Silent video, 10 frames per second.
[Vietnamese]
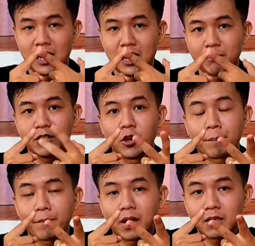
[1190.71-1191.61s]
à, bị
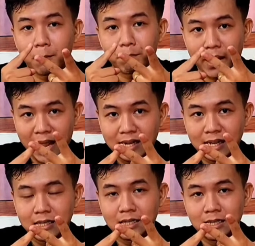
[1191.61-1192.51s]
giục nè dập
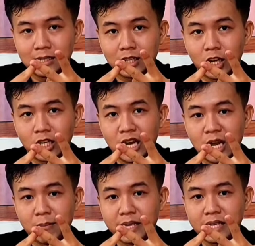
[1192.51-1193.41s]
bẻ nè
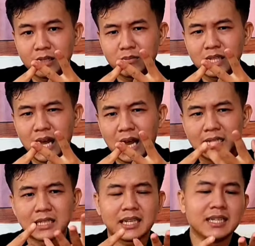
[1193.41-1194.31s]
rồi à, bị giống như
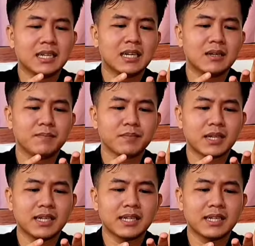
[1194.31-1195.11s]
là những cái ờ,